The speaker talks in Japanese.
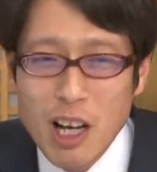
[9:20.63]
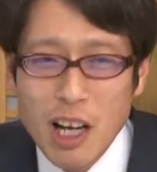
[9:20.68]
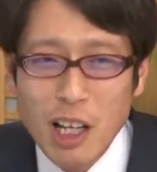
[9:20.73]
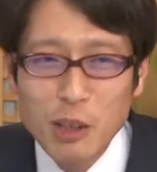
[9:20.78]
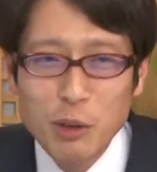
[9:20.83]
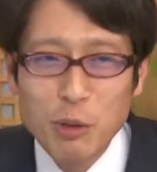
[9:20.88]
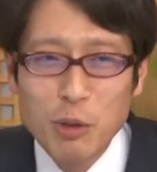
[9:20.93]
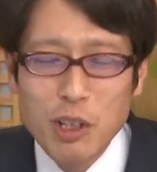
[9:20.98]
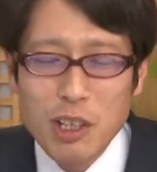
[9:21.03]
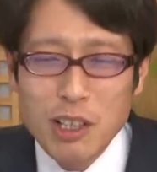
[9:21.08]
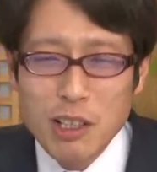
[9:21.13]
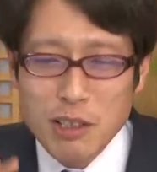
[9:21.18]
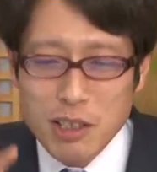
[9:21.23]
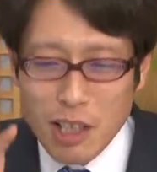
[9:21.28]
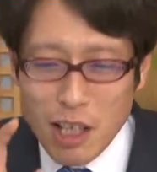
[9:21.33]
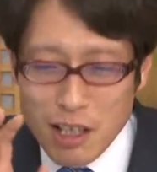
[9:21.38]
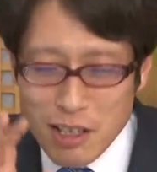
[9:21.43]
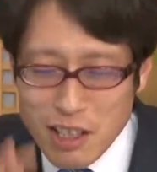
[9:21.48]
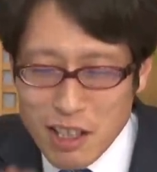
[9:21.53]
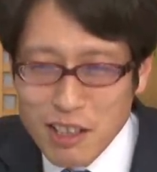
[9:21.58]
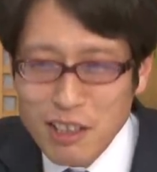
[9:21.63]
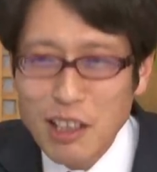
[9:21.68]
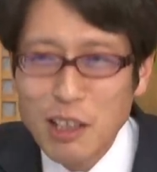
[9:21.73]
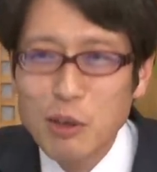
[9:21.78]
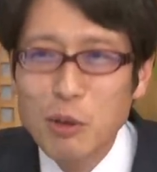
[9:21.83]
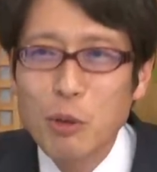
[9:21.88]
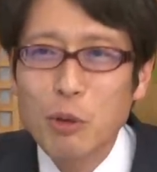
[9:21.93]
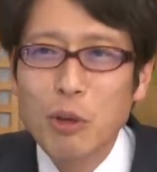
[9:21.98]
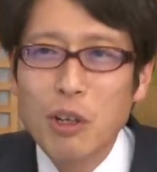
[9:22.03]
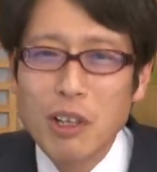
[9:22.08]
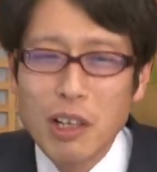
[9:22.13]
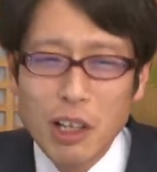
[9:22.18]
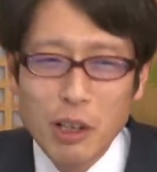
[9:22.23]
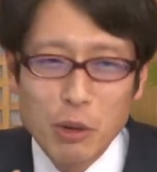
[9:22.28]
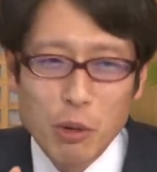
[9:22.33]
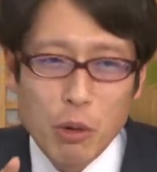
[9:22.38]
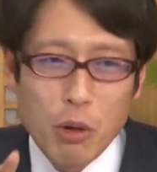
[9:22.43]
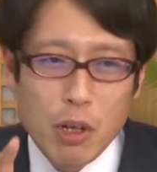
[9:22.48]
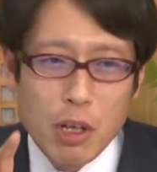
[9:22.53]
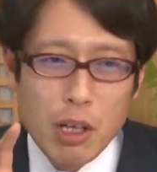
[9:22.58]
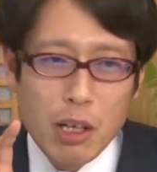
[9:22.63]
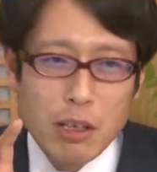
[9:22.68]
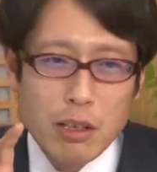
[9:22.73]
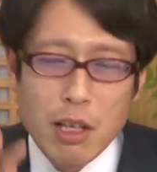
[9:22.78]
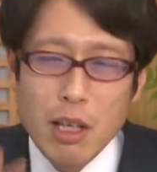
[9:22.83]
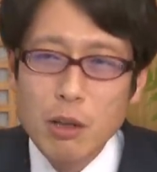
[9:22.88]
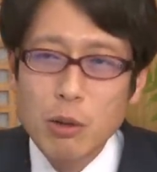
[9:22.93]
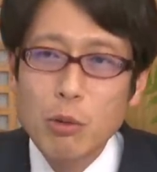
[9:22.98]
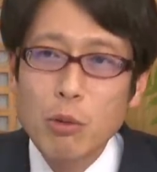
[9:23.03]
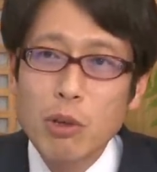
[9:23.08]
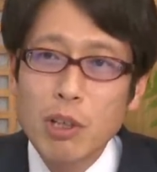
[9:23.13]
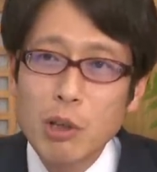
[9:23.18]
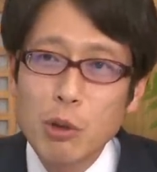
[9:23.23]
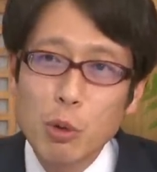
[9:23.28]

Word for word: あと最先端の戦闘